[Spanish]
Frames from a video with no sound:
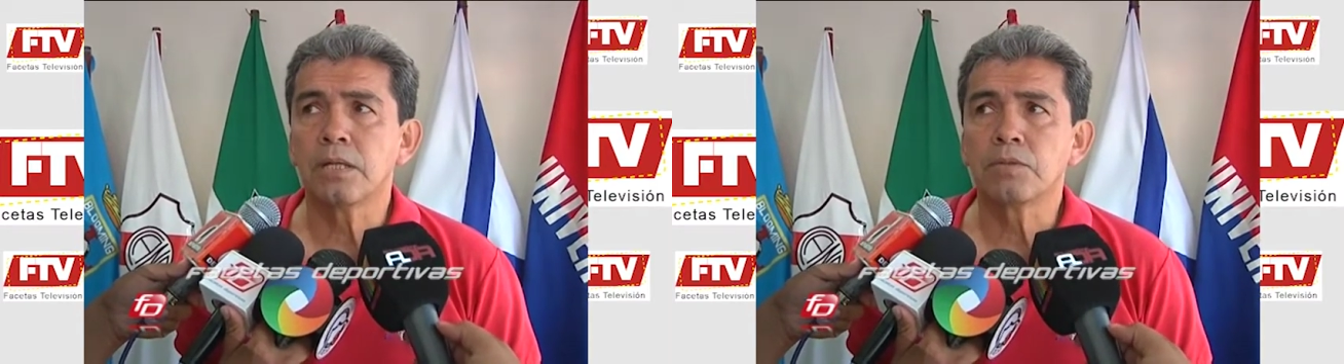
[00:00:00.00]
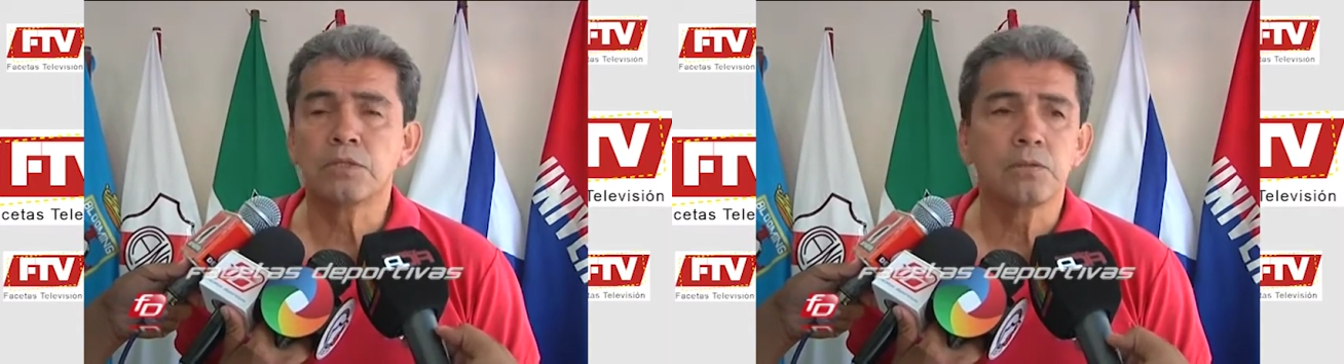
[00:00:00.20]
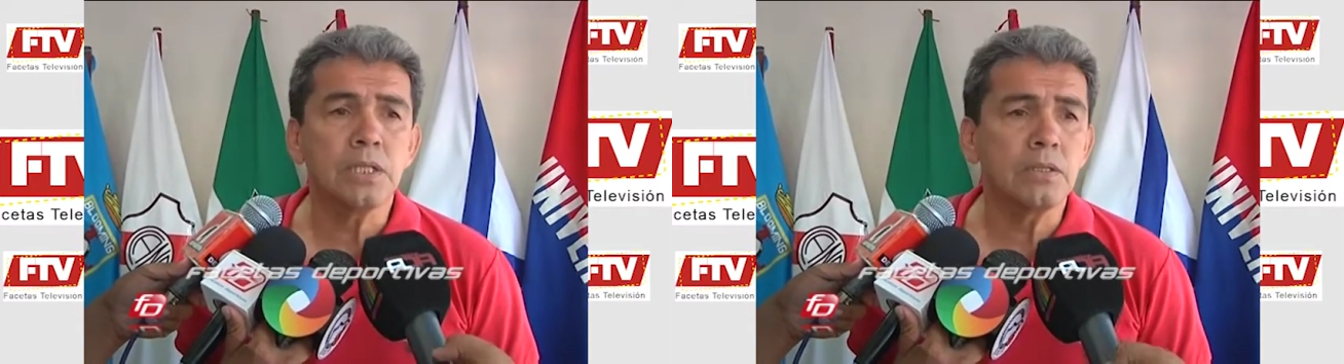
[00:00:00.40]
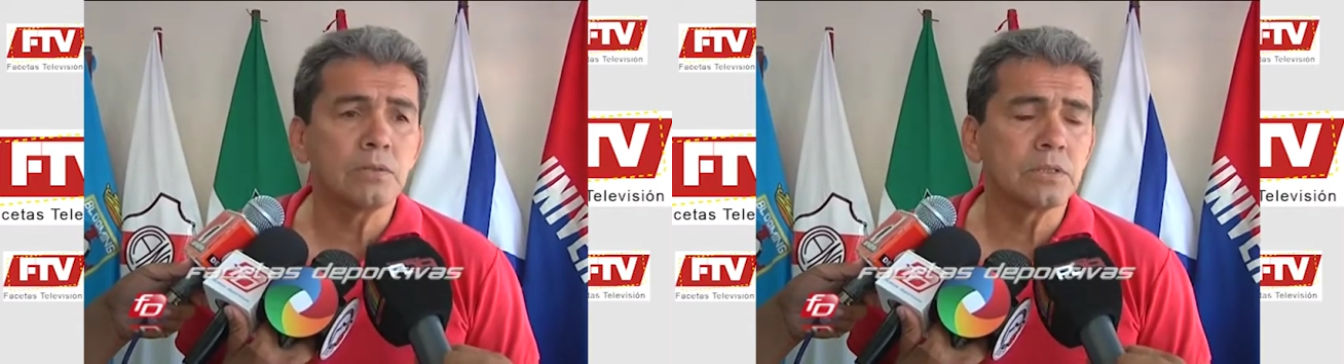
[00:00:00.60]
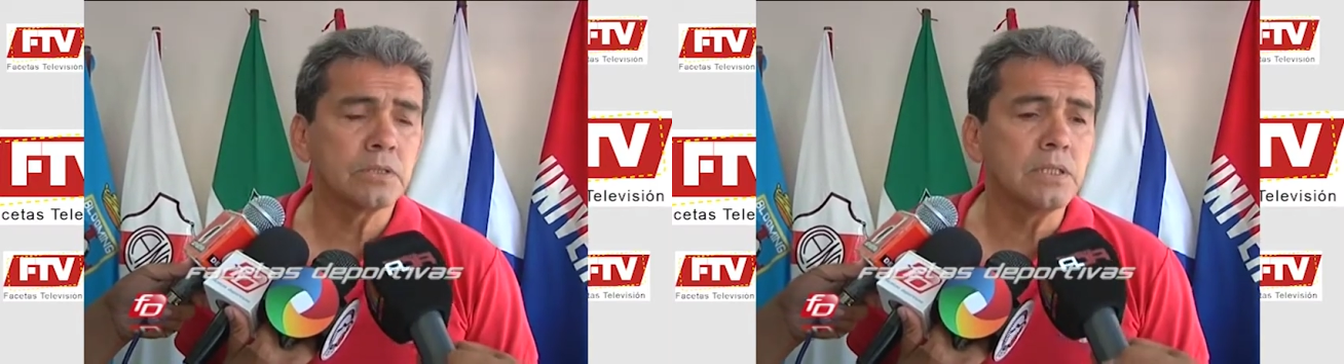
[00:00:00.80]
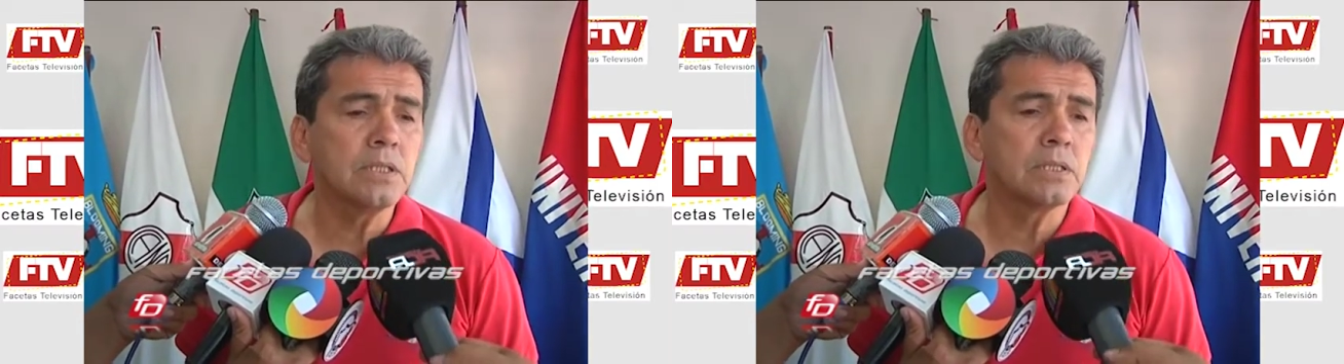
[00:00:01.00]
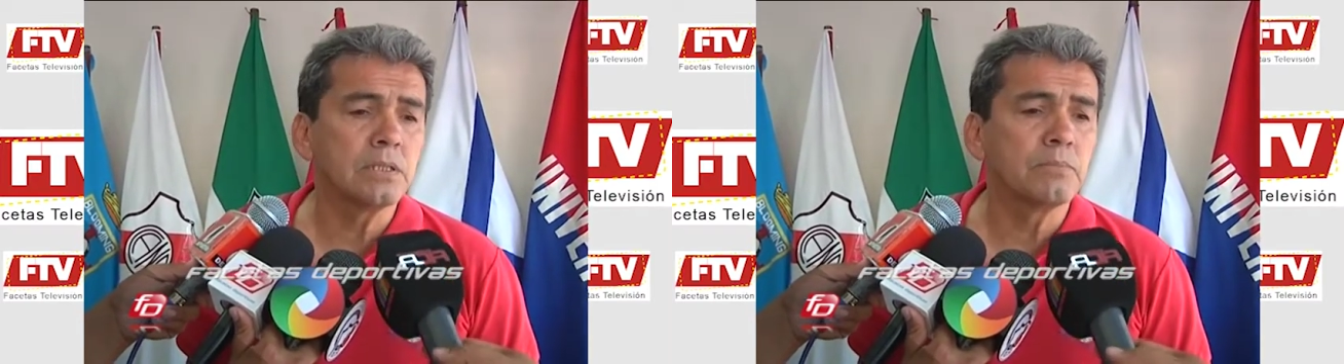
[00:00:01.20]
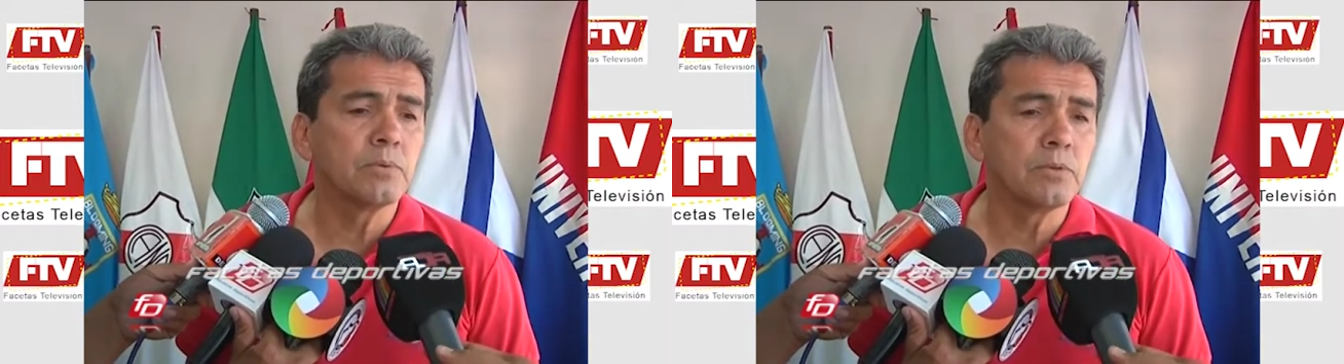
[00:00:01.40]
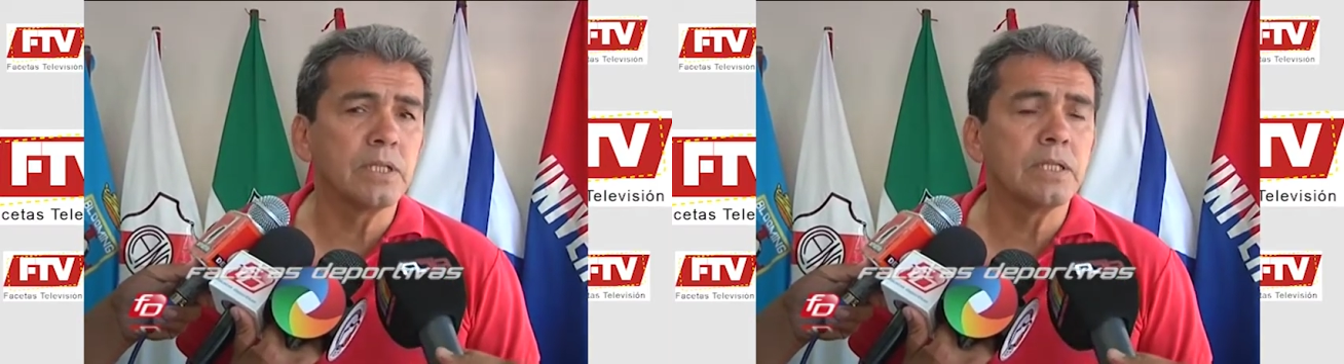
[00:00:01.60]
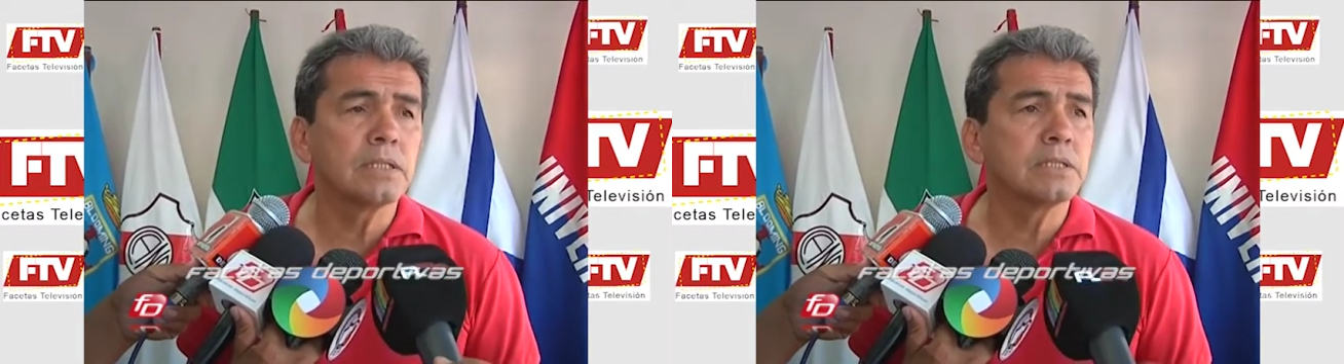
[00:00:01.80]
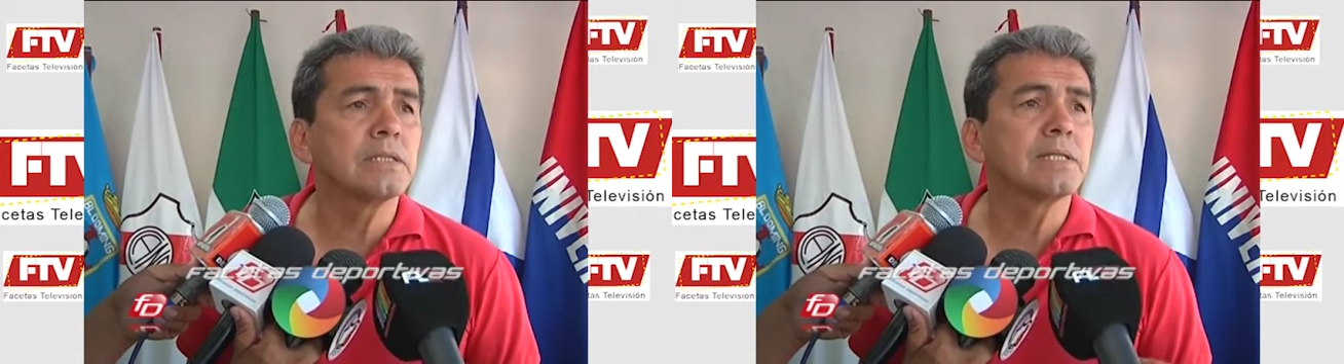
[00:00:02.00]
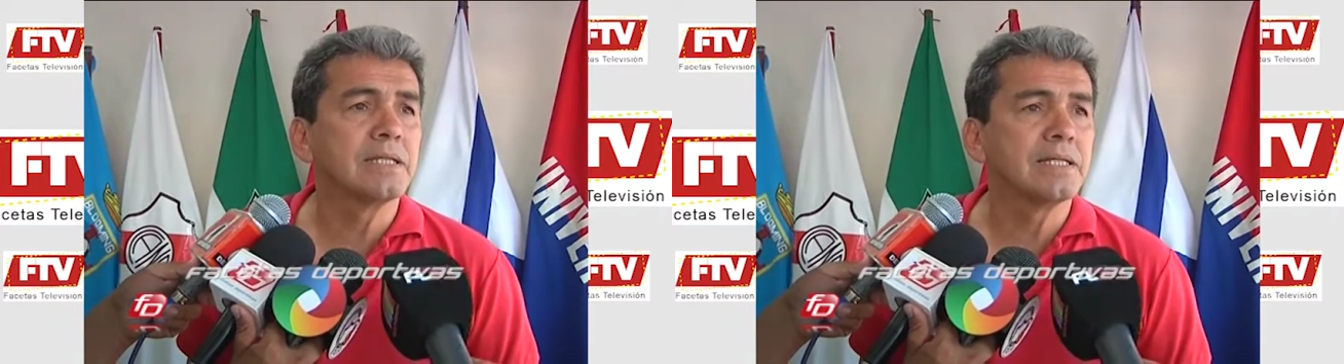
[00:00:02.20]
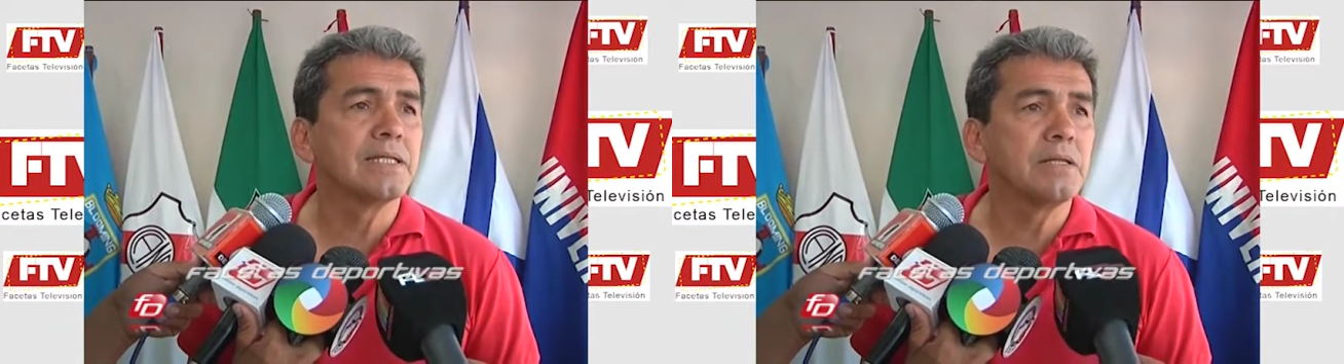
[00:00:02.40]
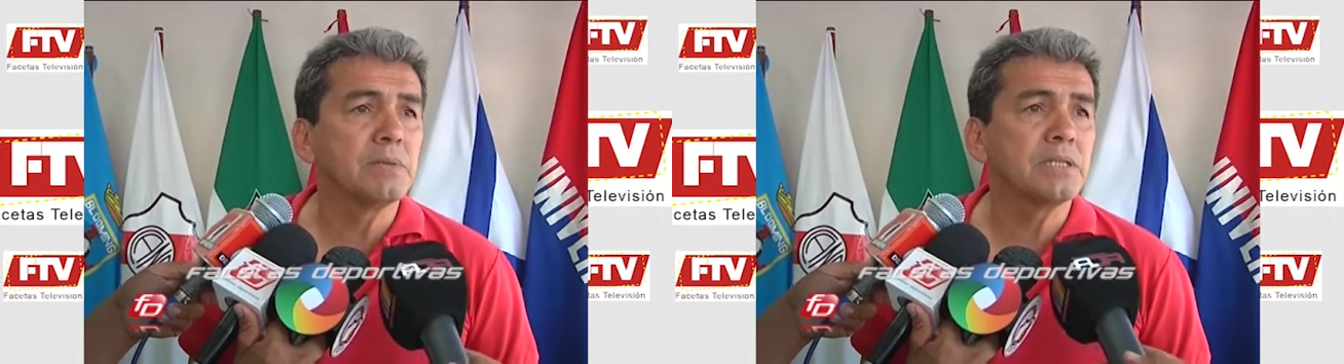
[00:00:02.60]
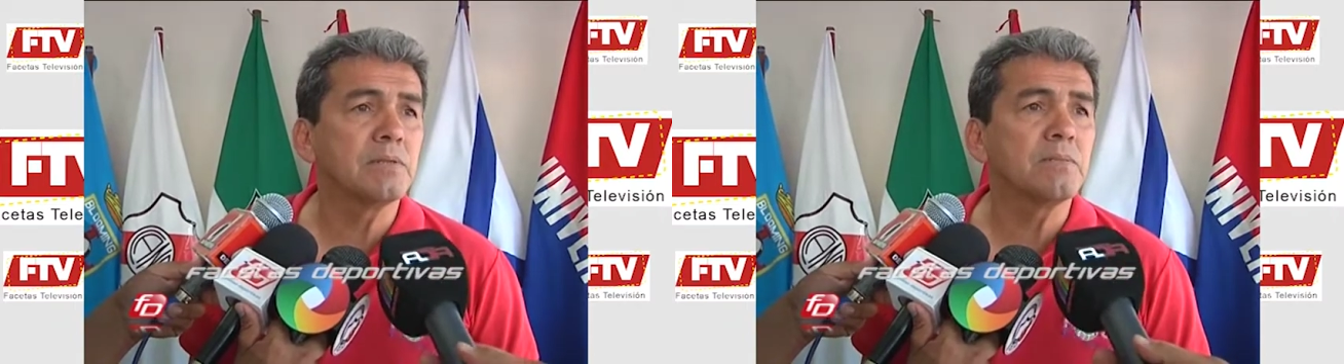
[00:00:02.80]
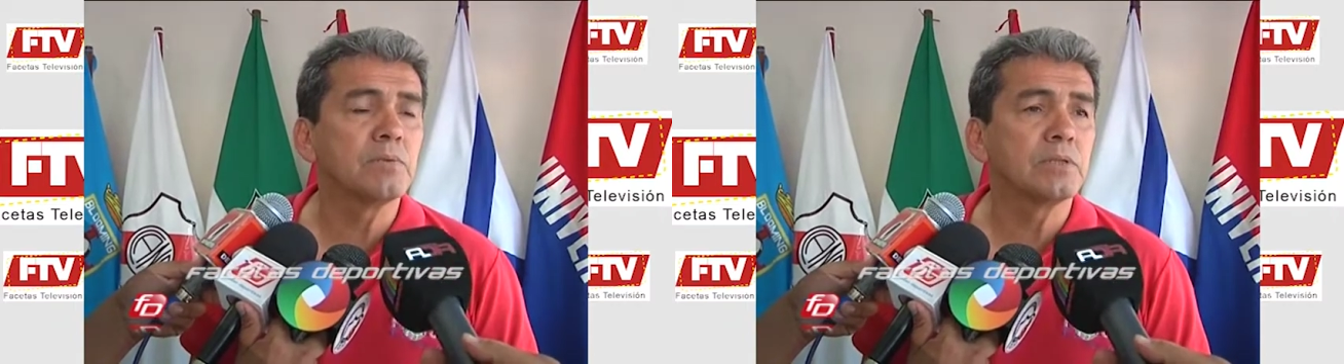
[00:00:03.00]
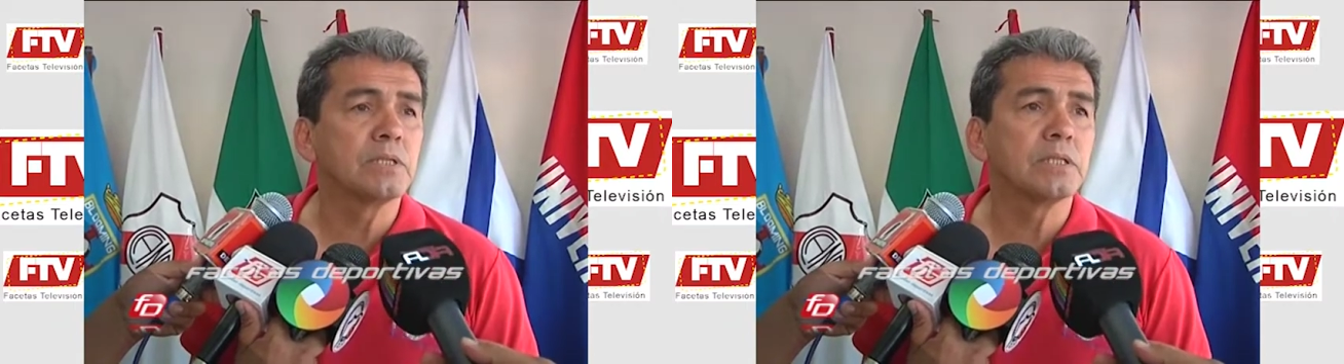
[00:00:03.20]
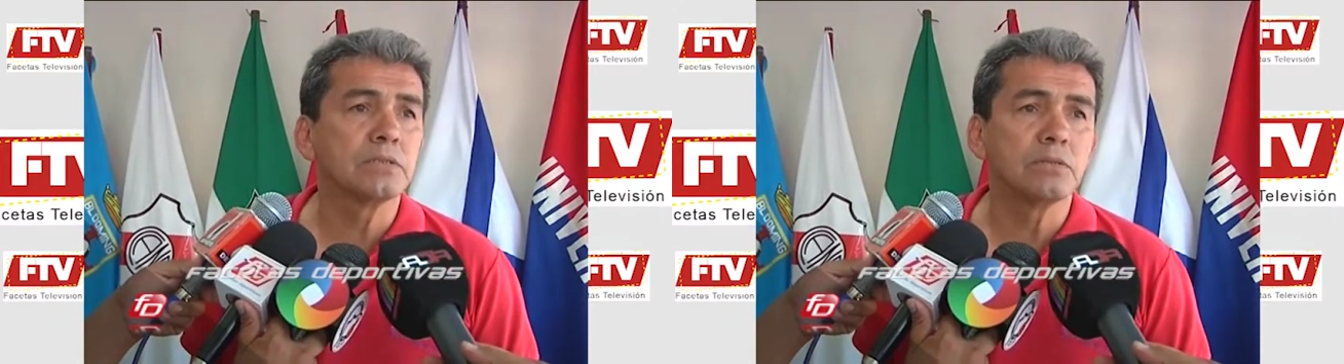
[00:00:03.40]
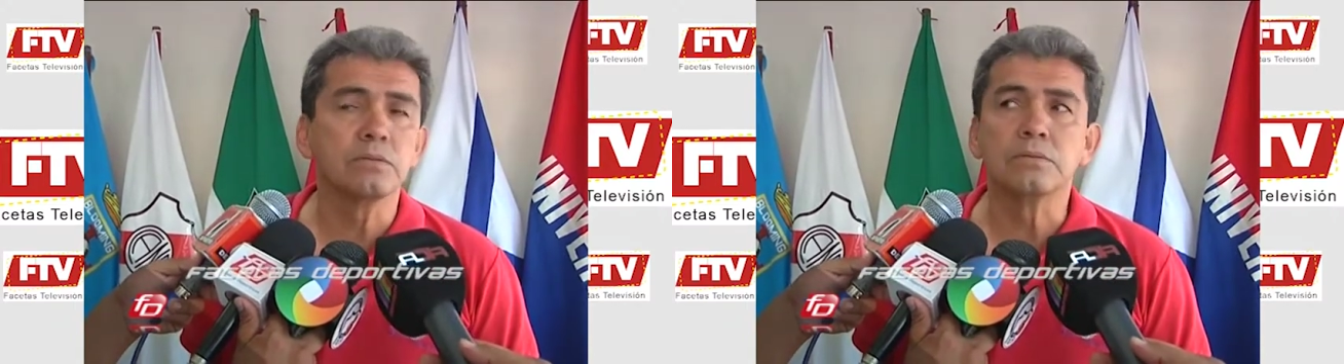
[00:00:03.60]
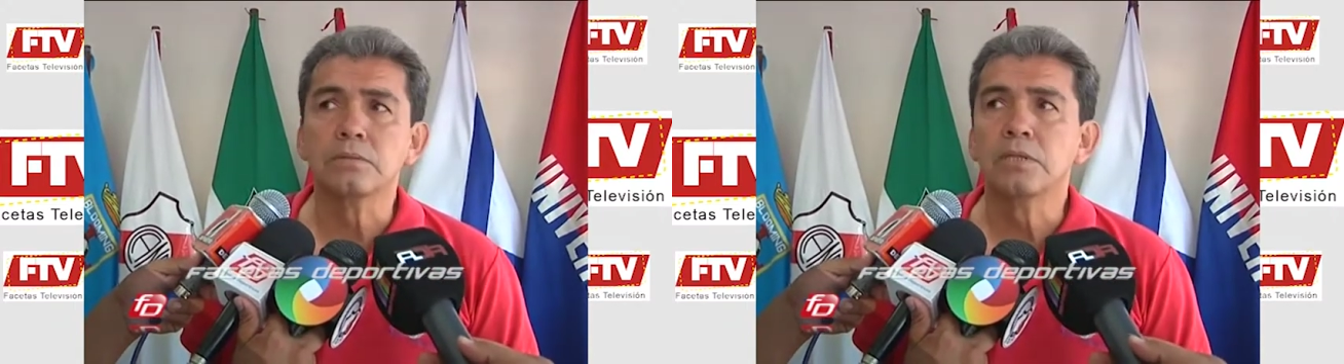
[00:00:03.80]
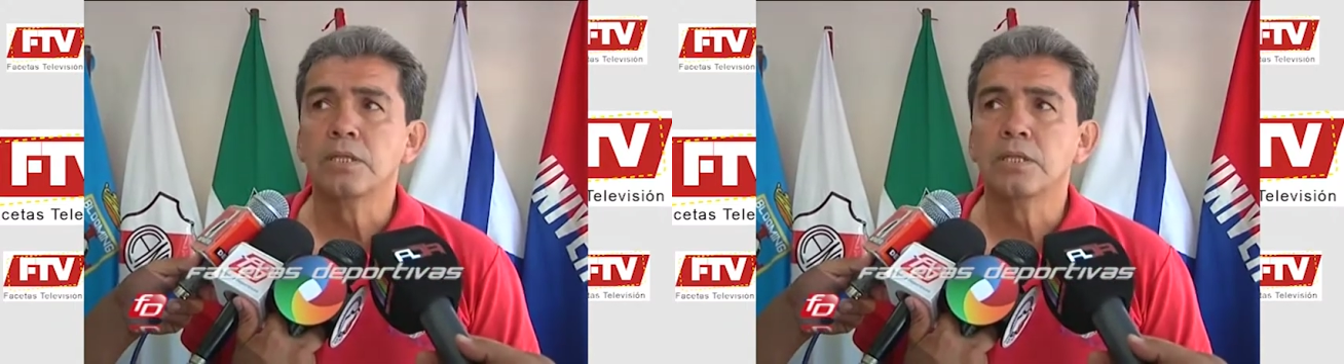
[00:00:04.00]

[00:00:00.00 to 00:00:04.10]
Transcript: cuestionar, lo que sí este, podría decir de que es lamentable porque son